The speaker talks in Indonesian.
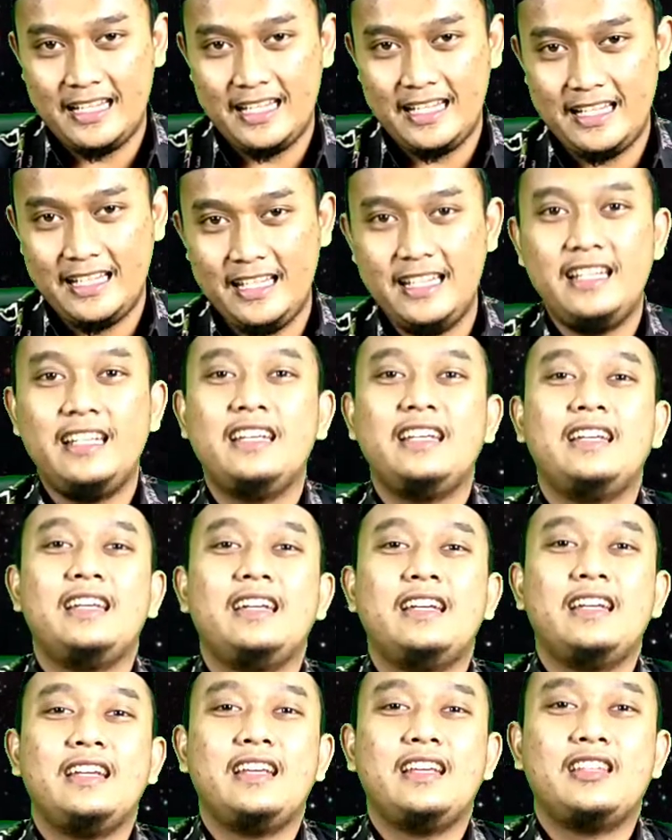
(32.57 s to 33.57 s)
kali ini
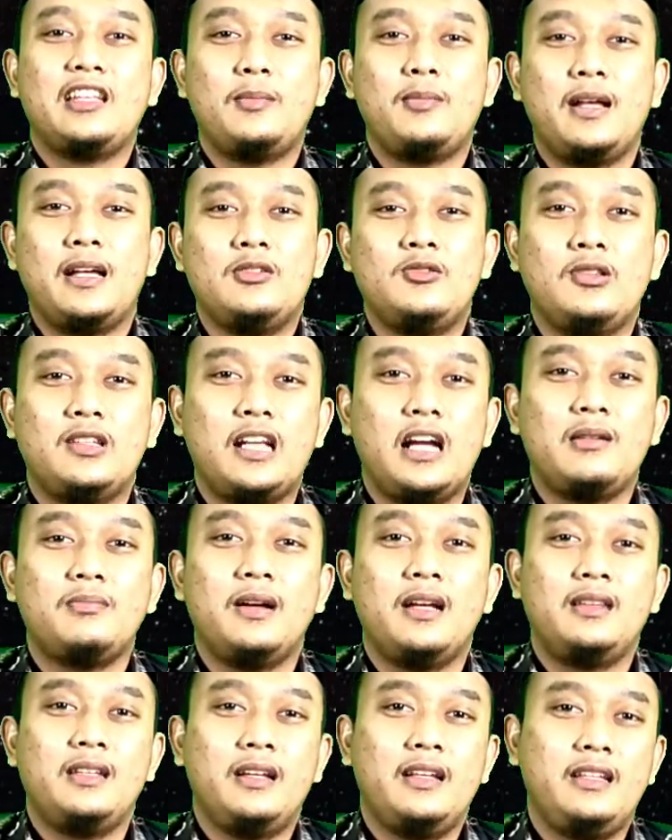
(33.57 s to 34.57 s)
Kita melanjutkan
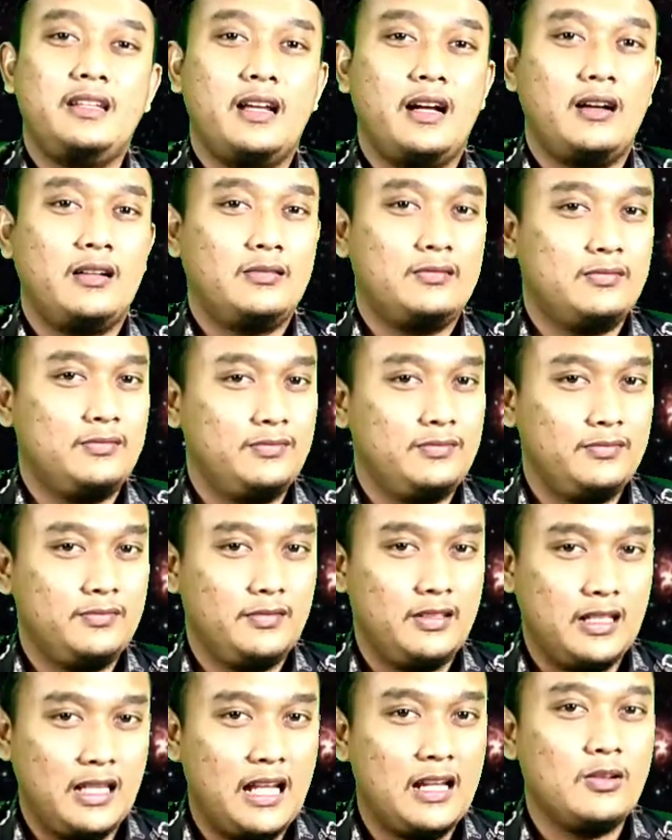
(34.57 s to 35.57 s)
materi yang
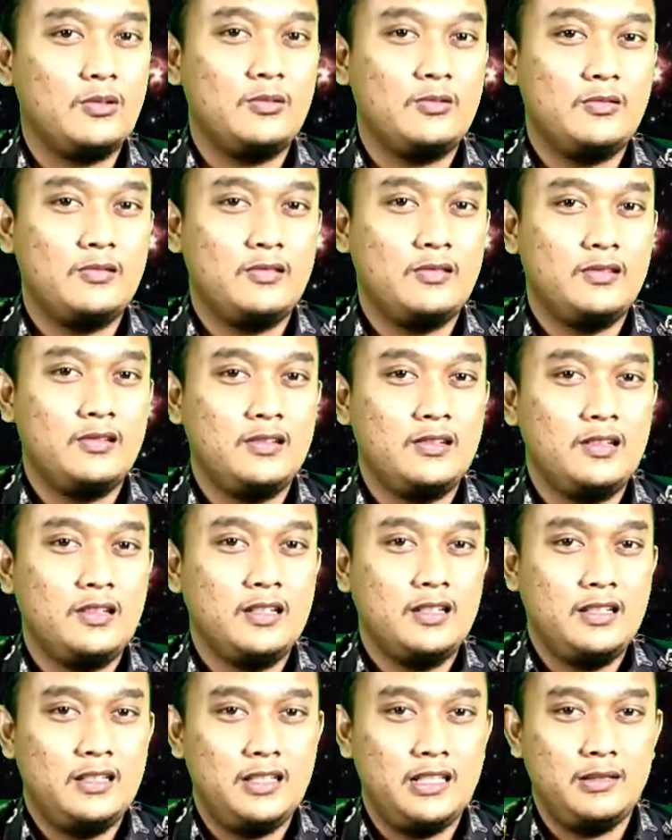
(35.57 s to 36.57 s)
lalu
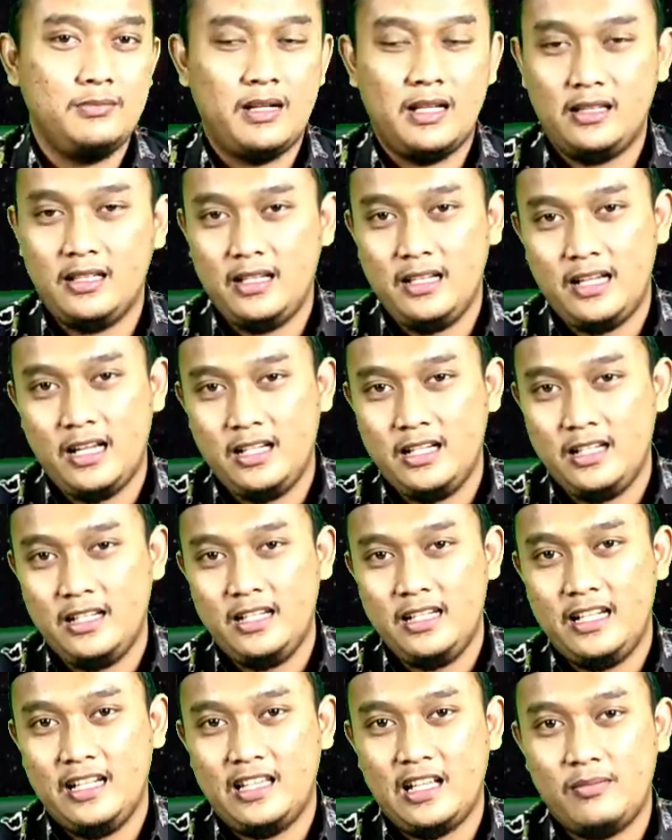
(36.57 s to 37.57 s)
di materi kali
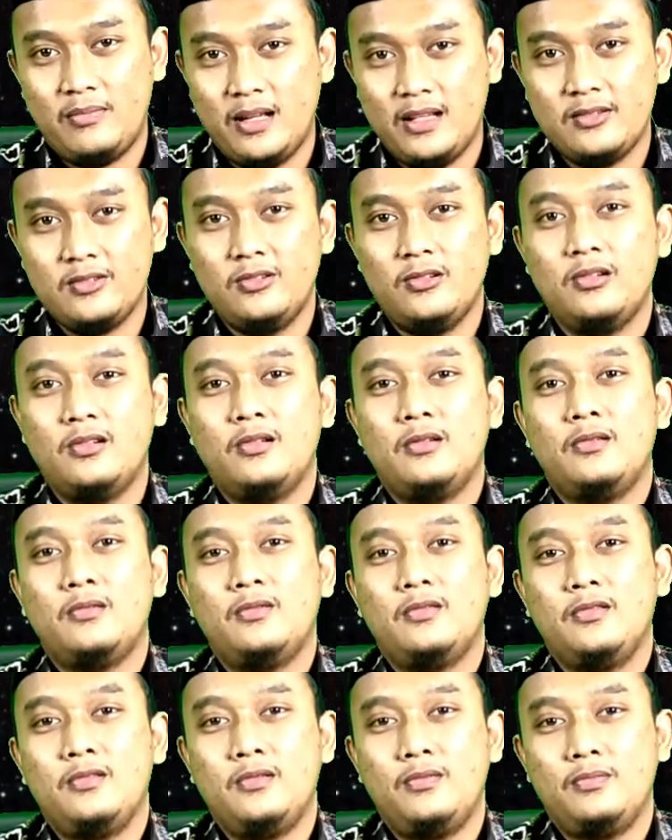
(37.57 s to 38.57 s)
ini kita masuk
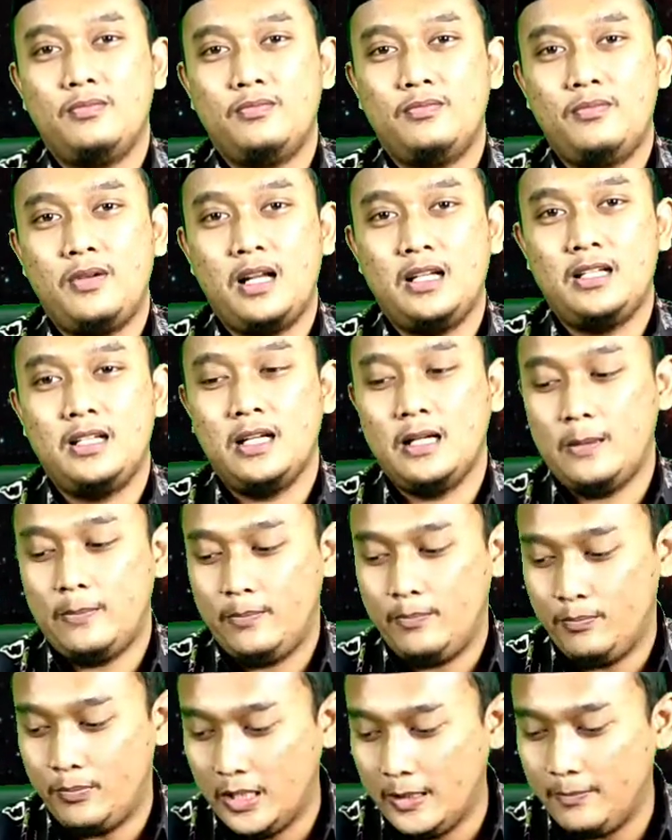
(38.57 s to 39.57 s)
pada
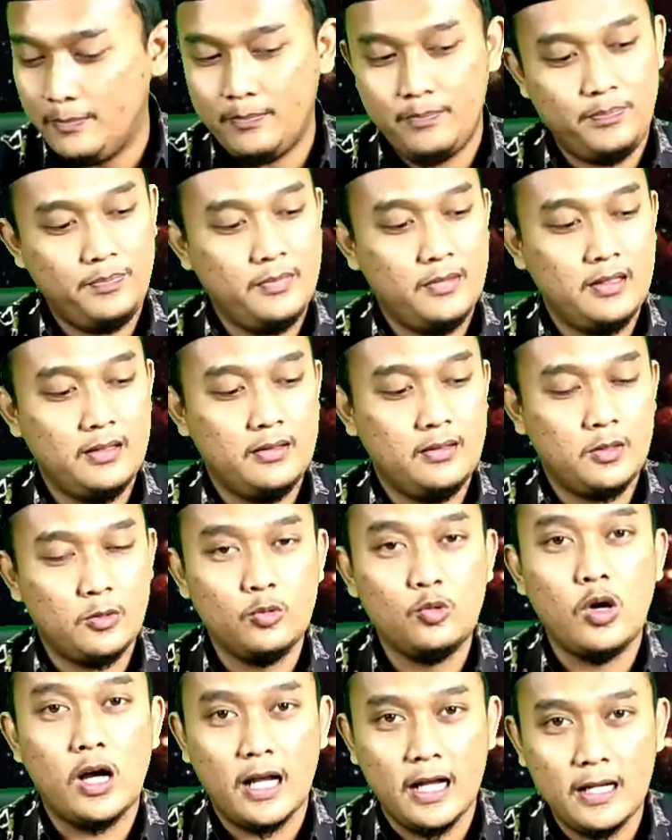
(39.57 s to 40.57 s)
bab
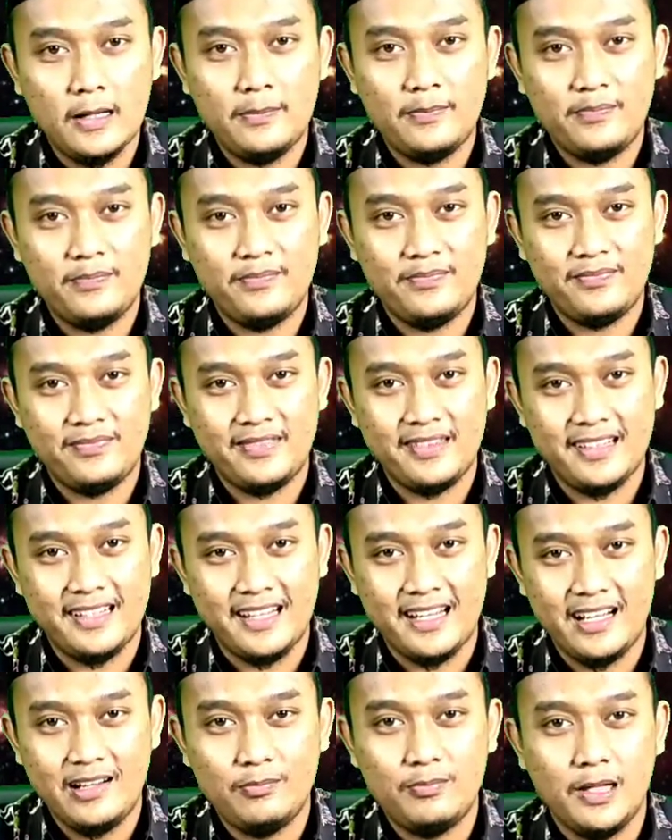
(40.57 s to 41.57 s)

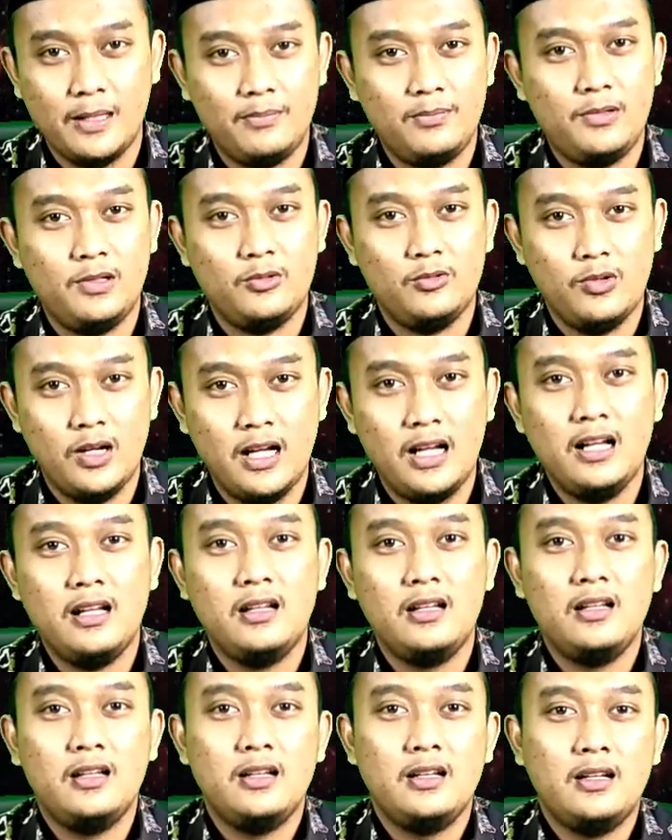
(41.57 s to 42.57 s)
2 ya, bab 2
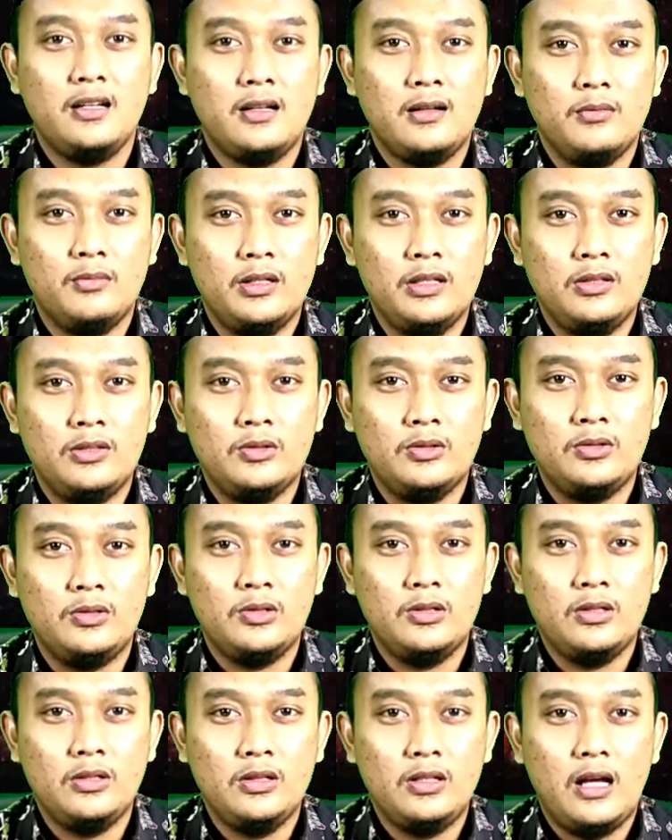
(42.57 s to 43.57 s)

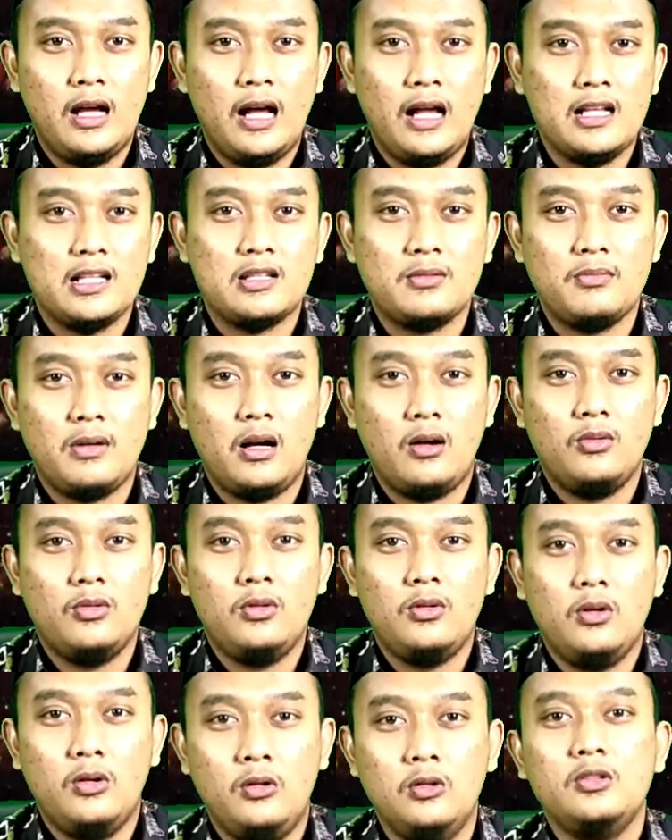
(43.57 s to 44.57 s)
berjudul
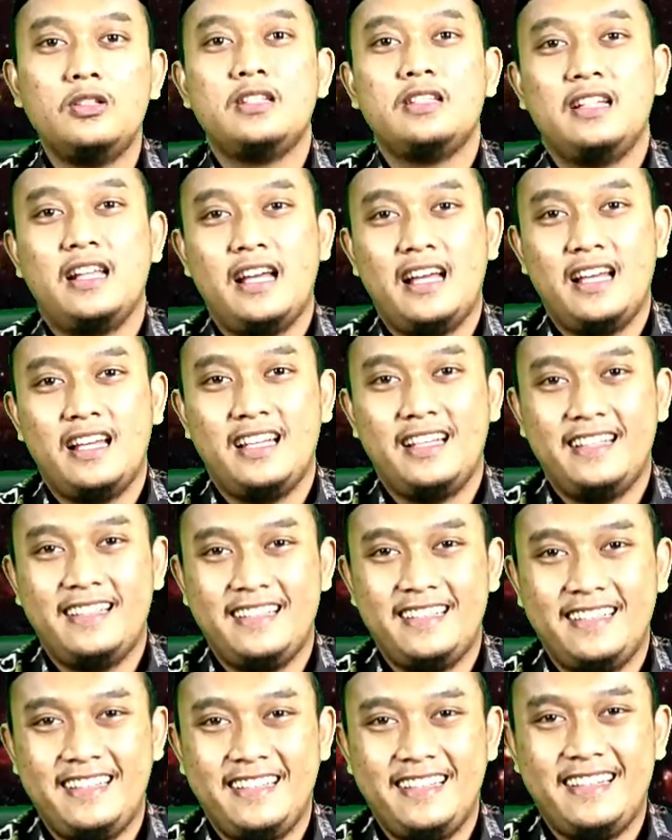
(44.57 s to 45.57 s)
Asmaul Husna.
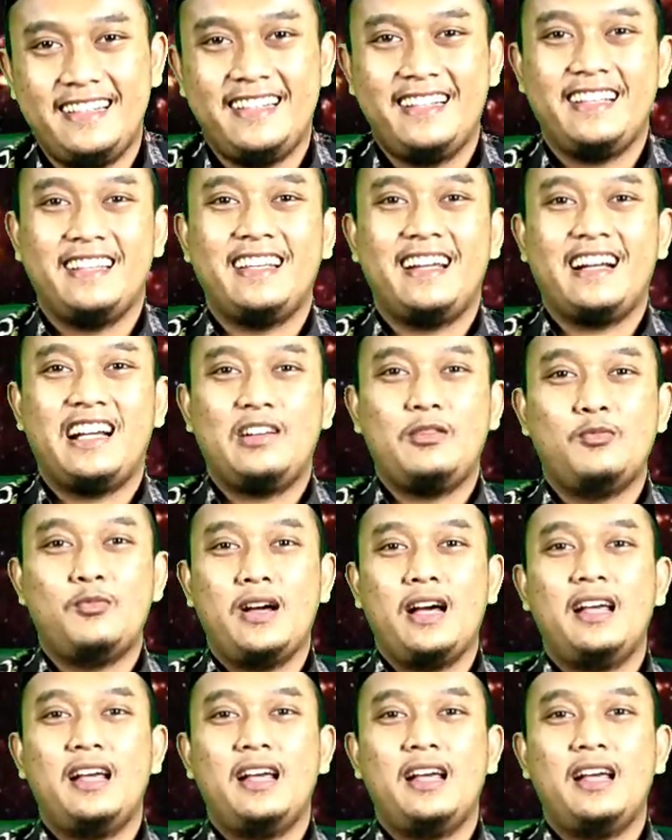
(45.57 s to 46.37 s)
Ya, kita akan